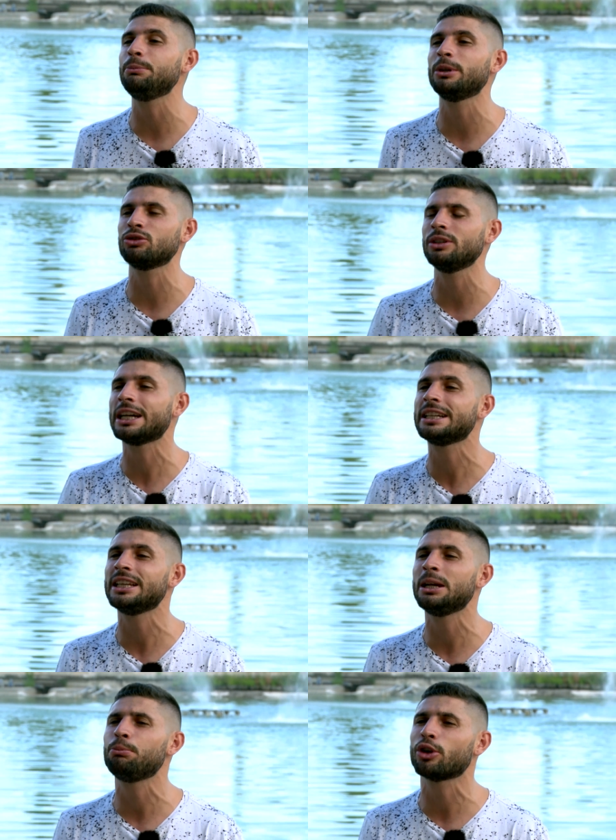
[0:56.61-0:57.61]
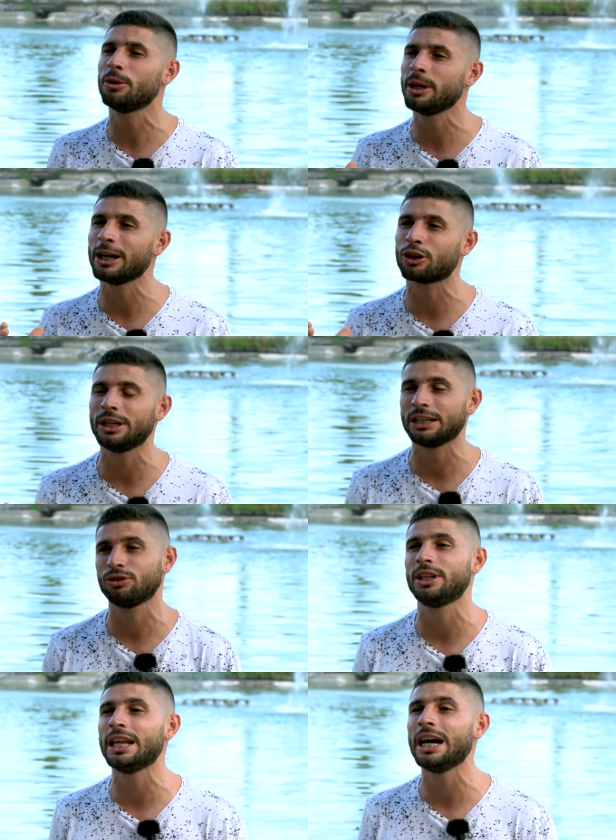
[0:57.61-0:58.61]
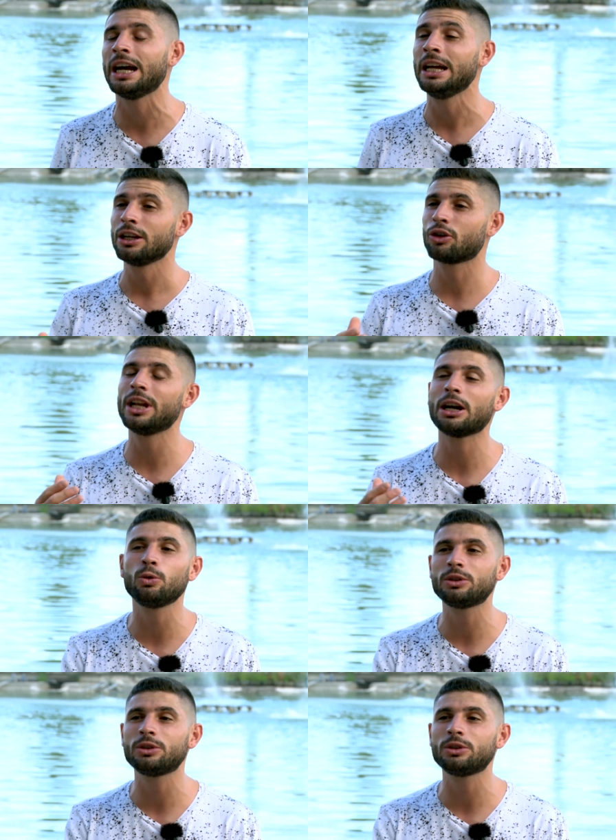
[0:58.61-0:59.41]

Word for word: Hay personas que tienen problemas con la soledad, con la